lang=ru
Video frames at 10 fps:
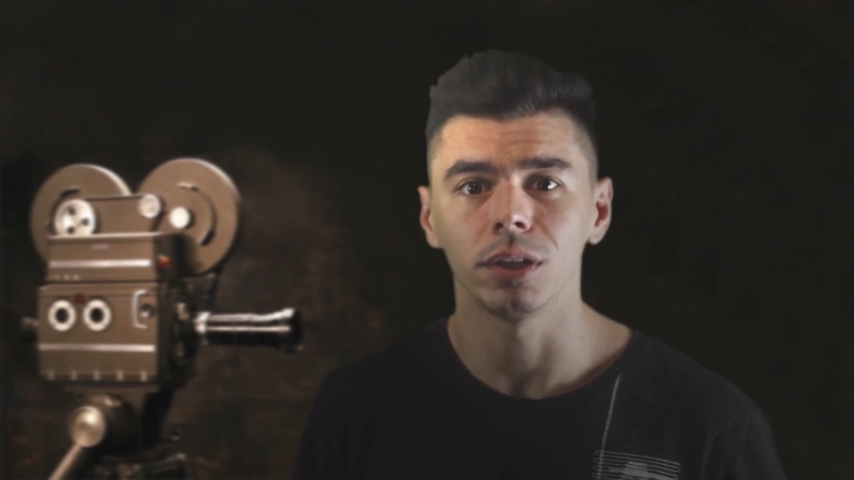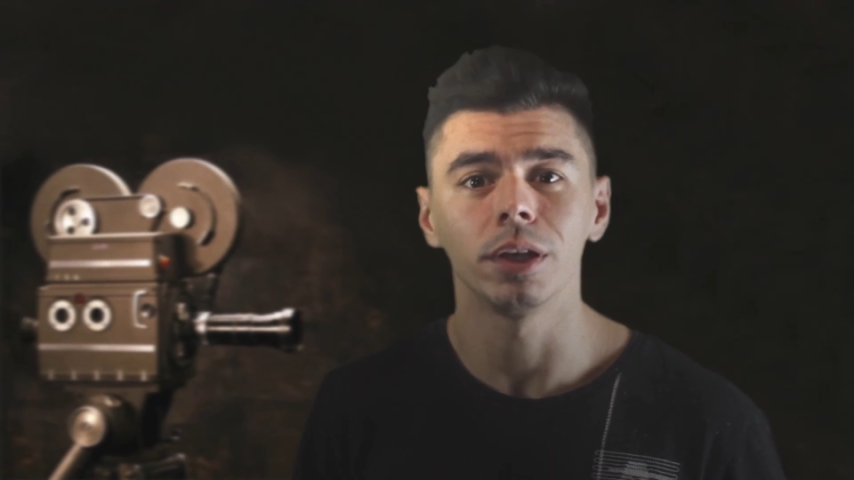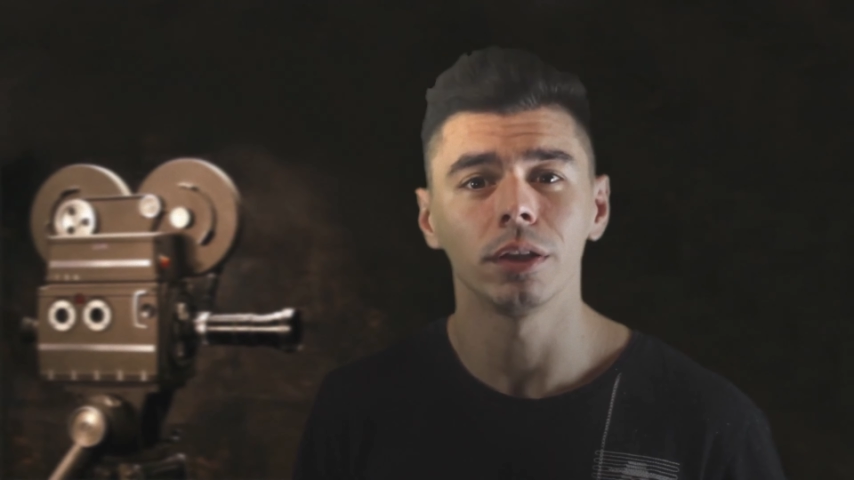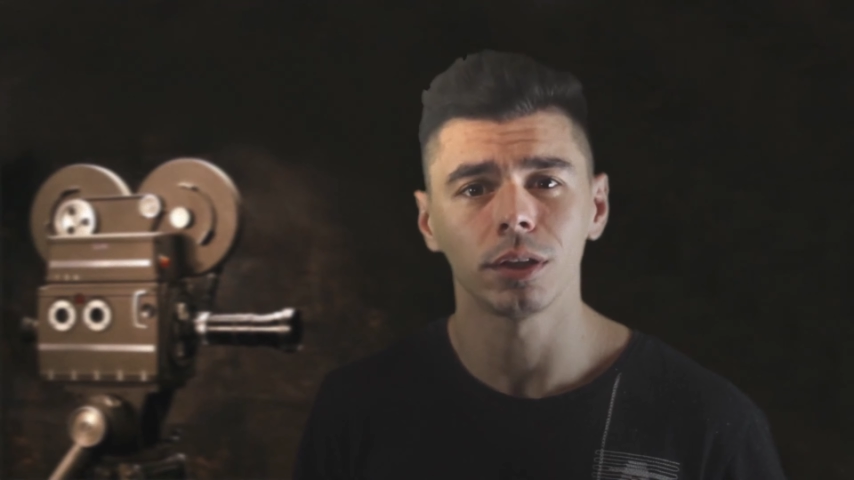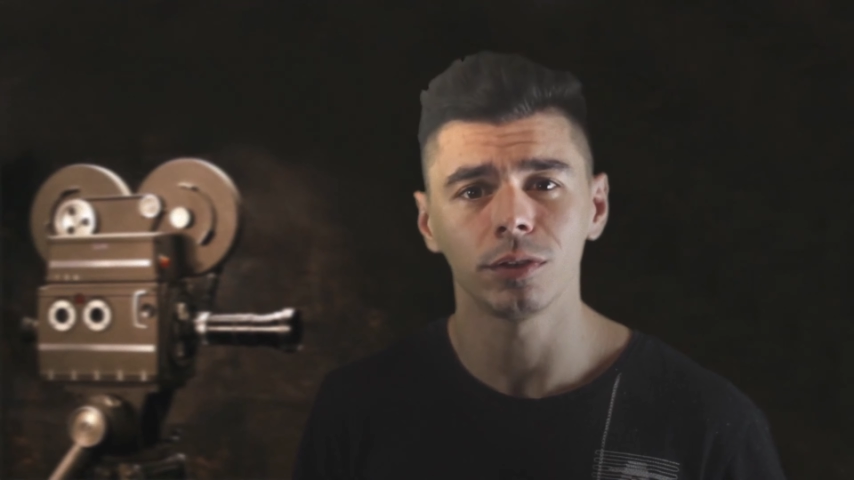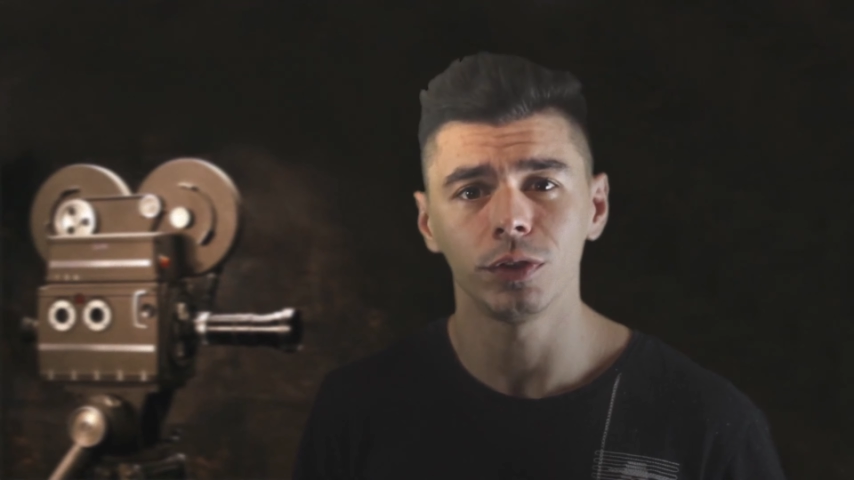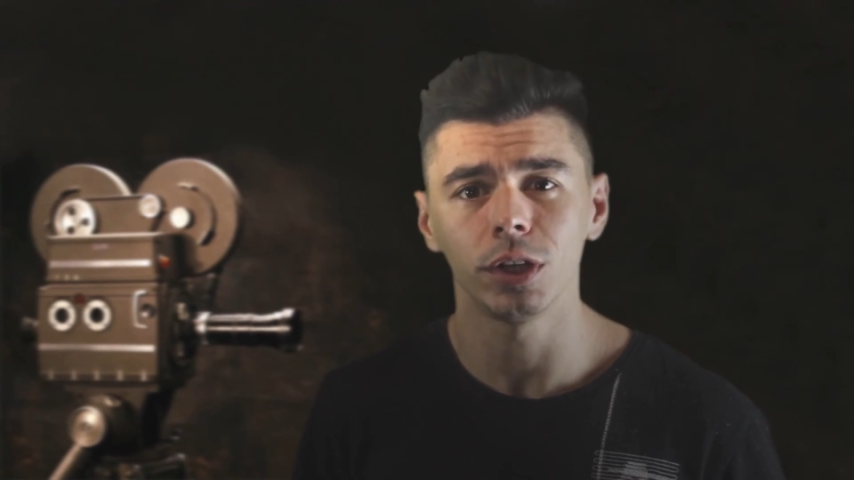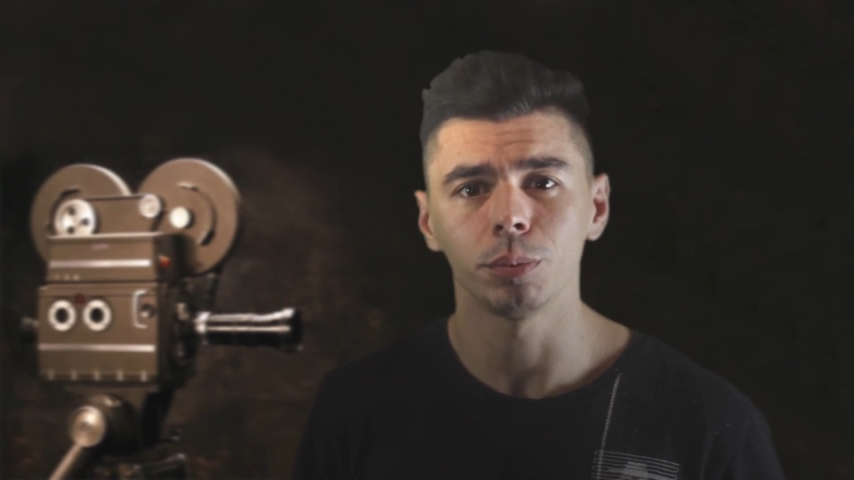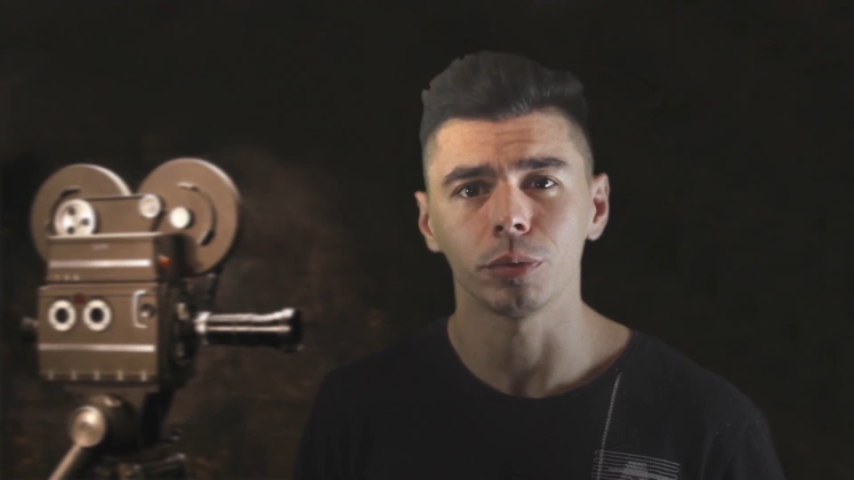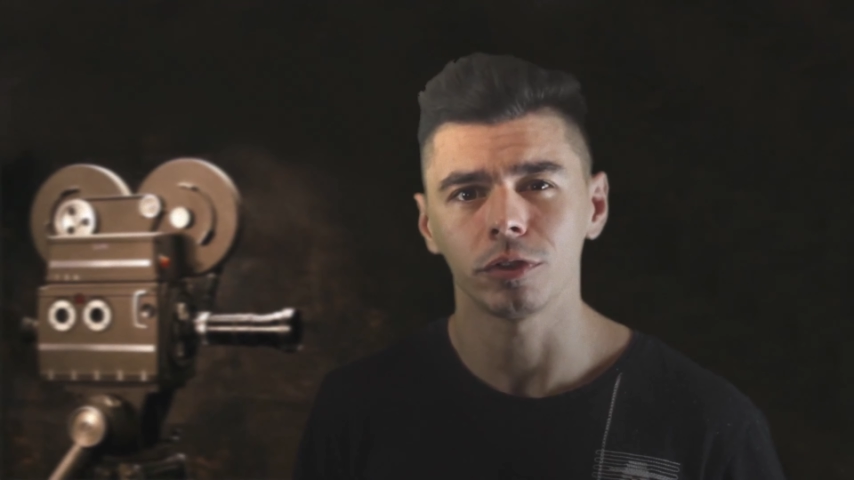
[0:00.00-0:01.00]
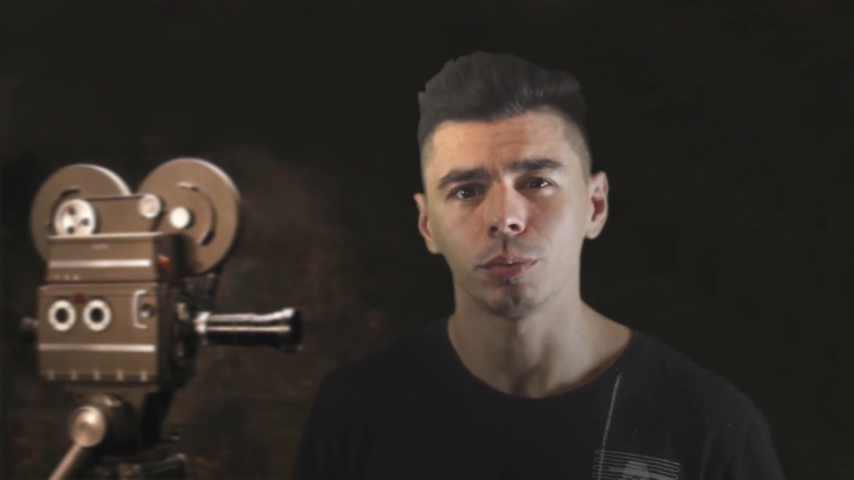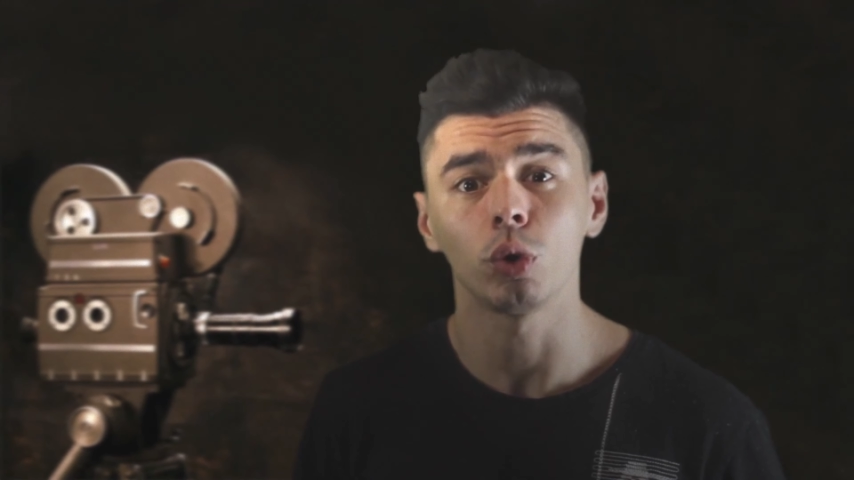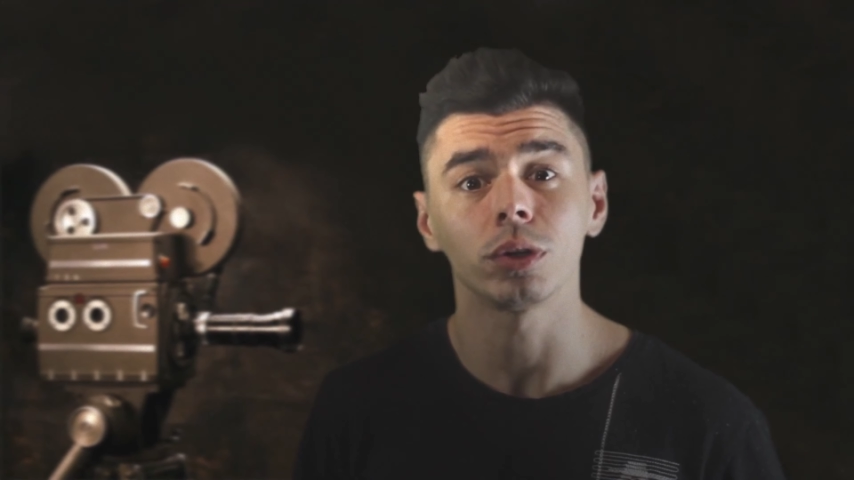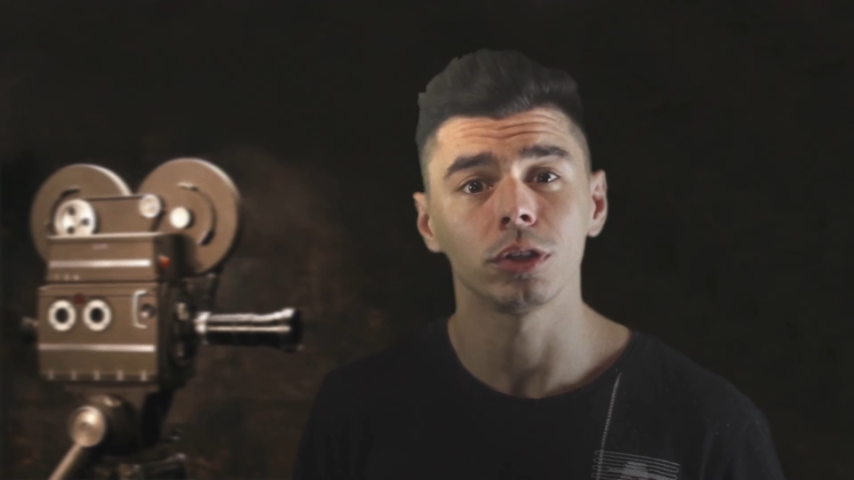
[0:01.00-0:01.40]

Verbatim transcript: и этот фильм смог